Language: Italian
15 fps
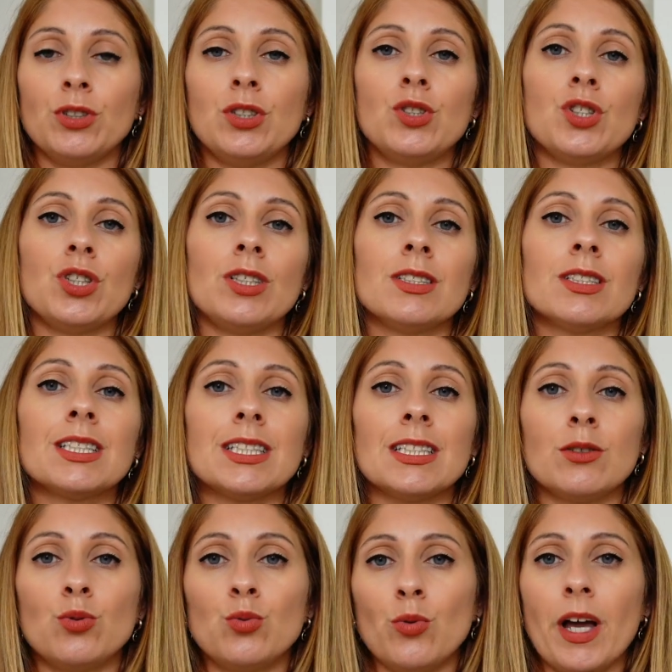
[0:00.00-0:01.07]
di jeans
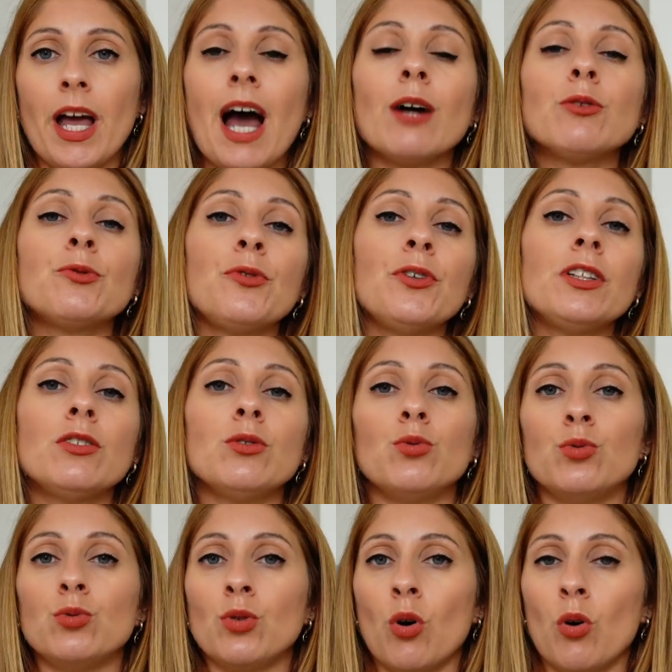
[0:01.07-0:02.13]
due outfit,
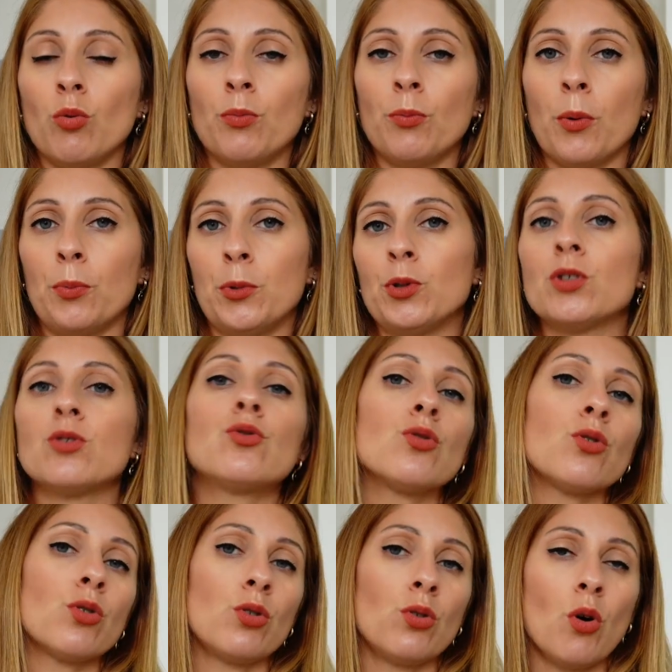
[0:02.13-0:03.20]
uno un po' più da
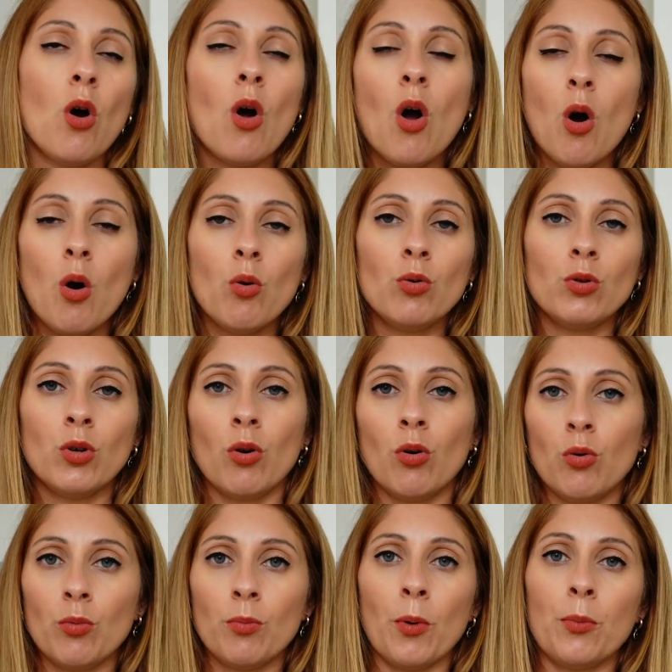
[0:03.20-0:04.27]
giorno, uno
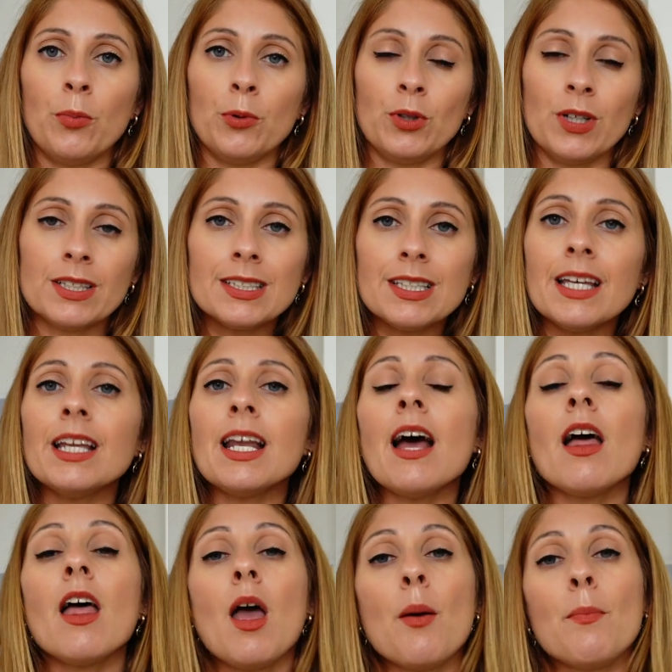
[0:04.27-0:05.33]
un po' più da sera.
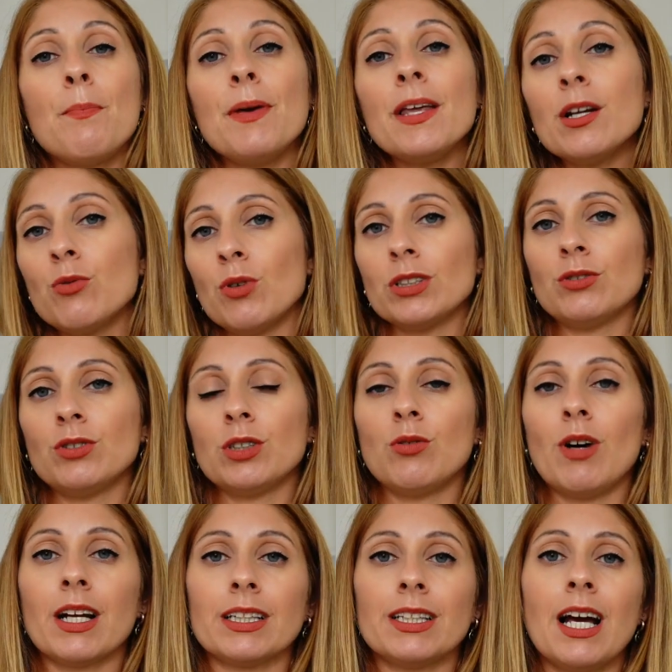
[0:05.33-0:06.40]
Per quanto
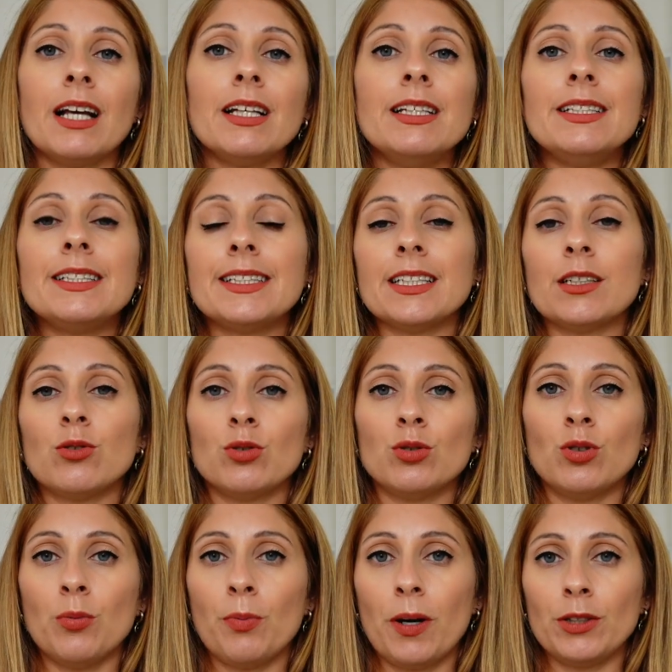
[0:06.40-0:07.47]
riguarda il
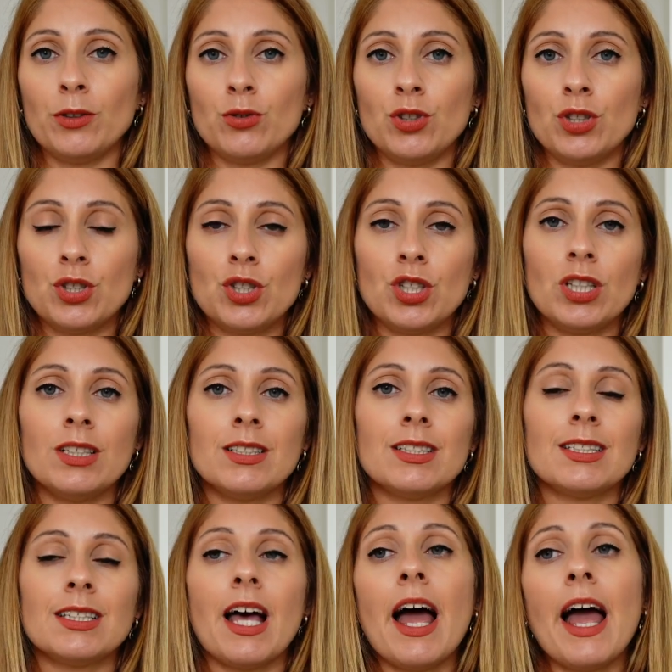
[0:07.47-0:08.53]
secondo paio di
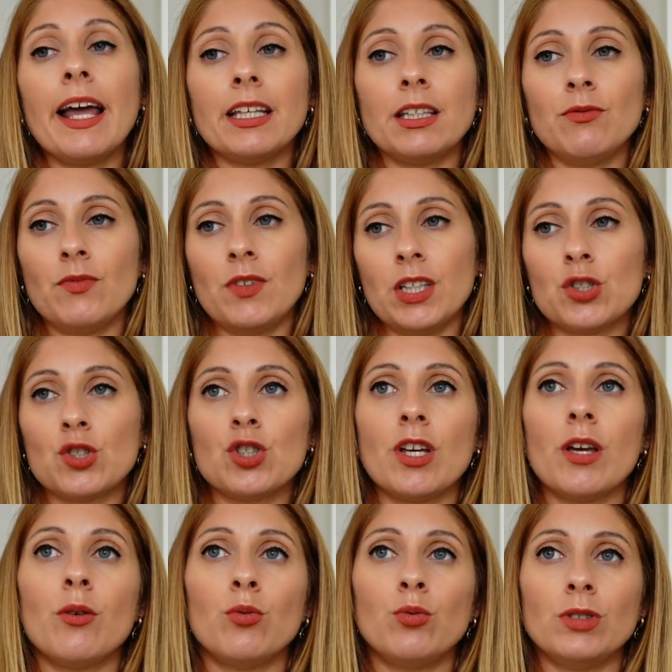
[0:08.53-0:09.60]
jeans è
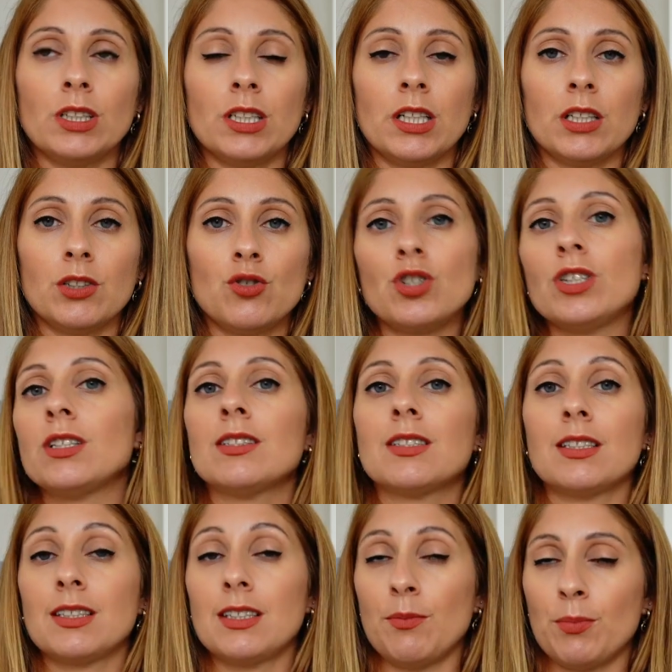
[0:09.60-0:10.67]
invece un
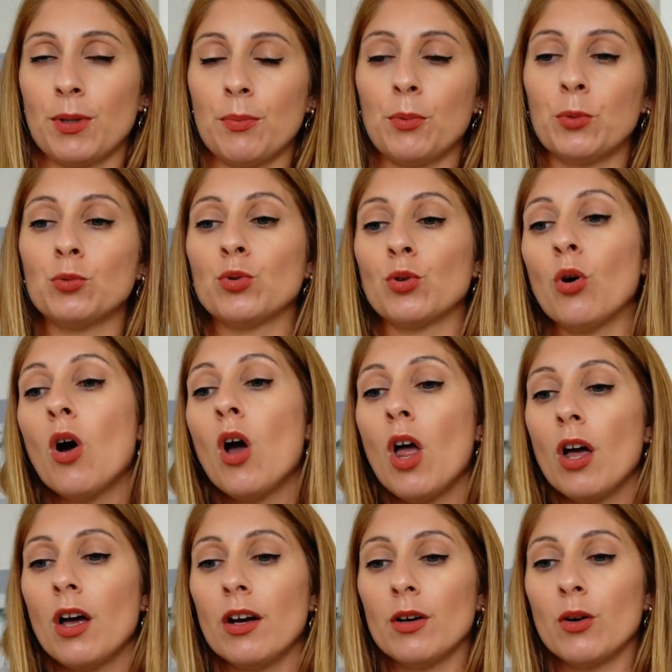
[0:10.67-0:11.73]
jeans sempre appunto
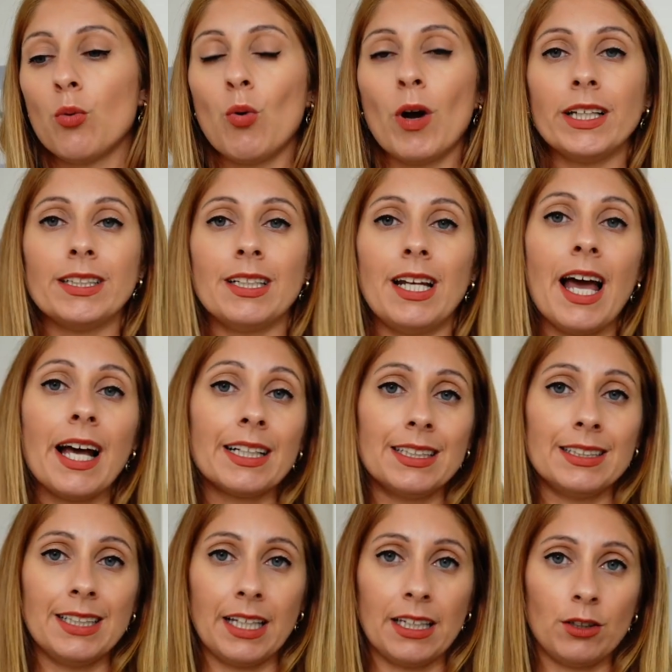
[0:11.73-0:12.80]
eh, wide
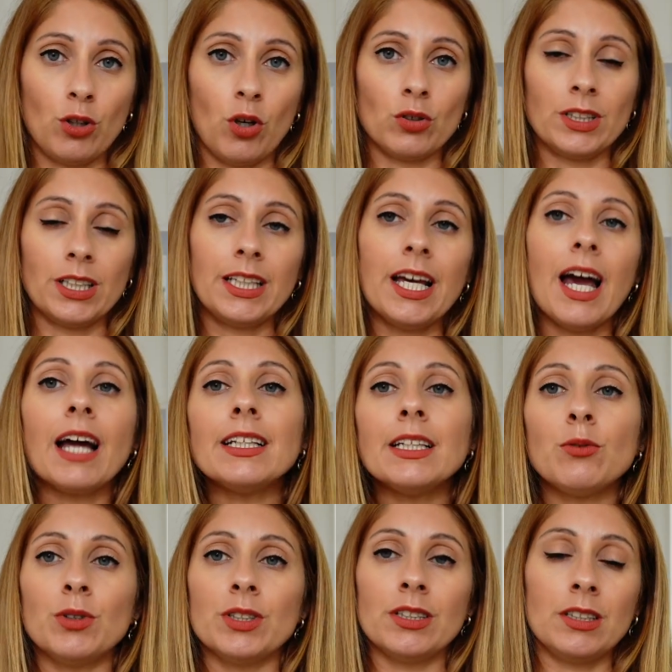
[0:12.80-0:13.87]
leg dei toni
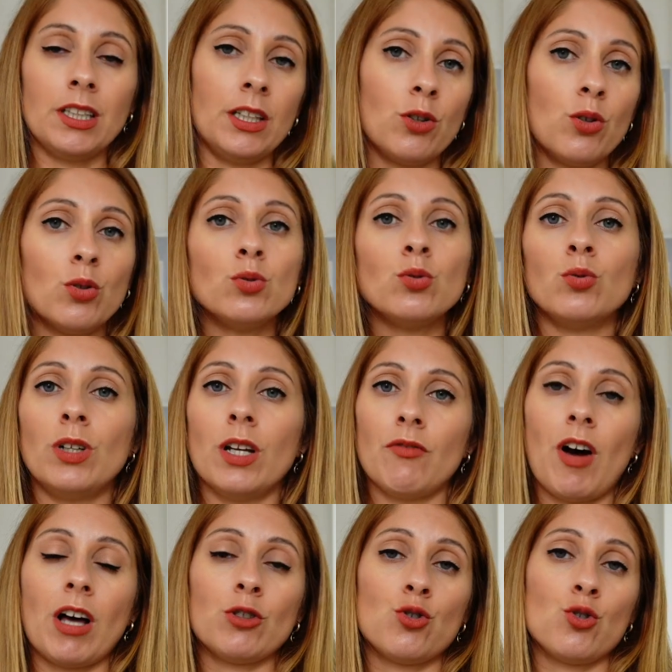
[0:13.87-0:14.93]
chiari, quindi con un
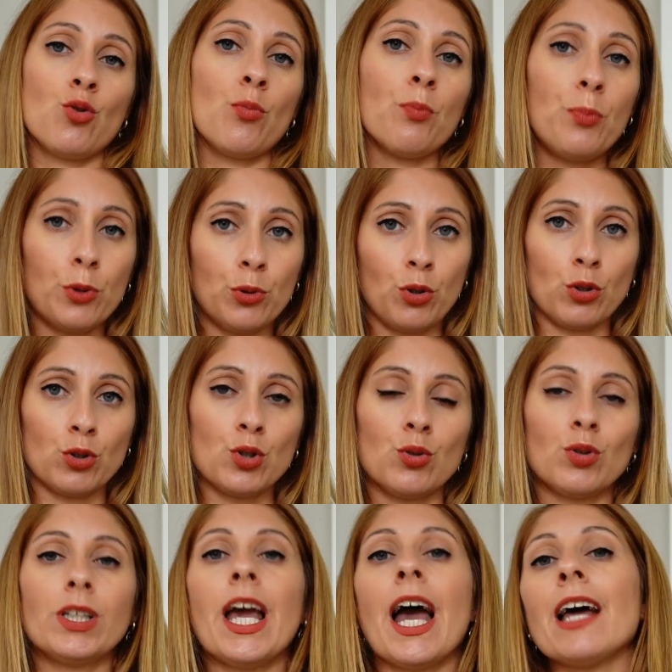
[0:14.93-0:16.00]
lavaggio
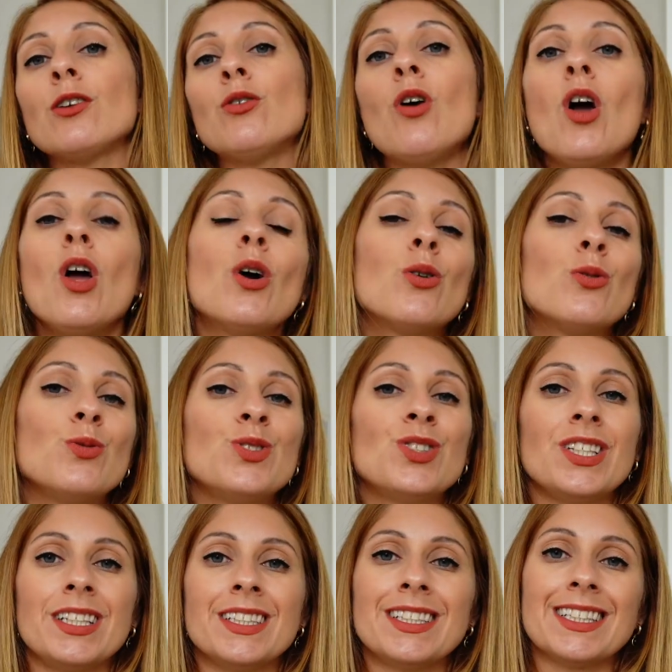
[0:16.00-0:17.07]
piuttosto chiaro, un
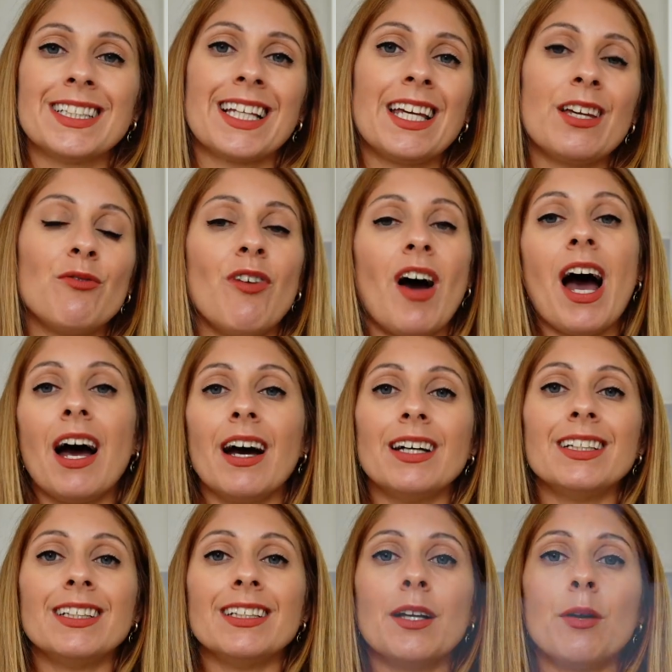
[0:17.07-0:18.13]
jeans che va
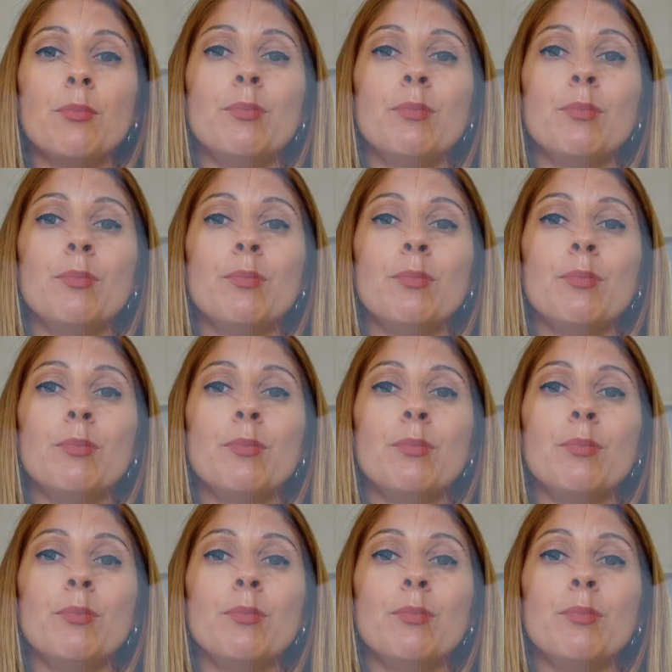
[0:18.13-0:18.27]
eh,